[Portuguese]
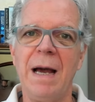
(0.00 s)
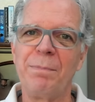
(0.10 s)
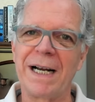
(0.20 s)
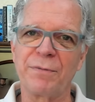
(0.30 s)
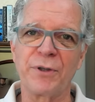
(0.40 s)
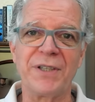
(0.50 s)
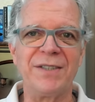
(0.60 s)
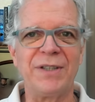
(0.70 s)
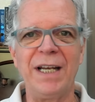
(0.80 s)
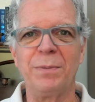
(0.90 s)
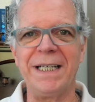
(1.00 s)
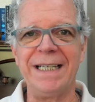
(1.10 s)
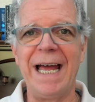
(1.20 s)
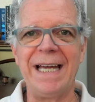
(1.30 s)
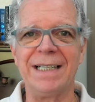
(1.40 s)
Para vocês terem uma
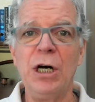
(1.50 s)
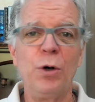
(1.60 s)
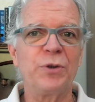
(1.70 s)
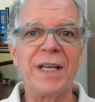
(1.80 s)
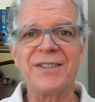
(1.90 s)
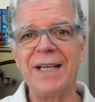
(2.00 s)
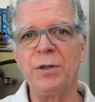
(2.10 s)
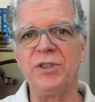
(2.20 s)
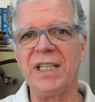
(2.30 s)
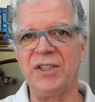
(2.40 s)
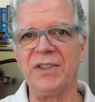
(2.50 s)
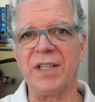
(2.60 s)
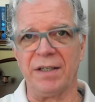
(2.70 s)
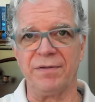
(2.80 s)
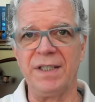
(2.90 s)
ideia, o terceiro dia de
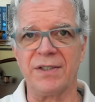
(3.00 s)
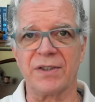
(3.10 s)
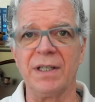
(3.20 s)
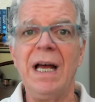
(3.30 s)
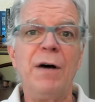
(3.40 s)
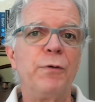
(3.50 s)
entrevista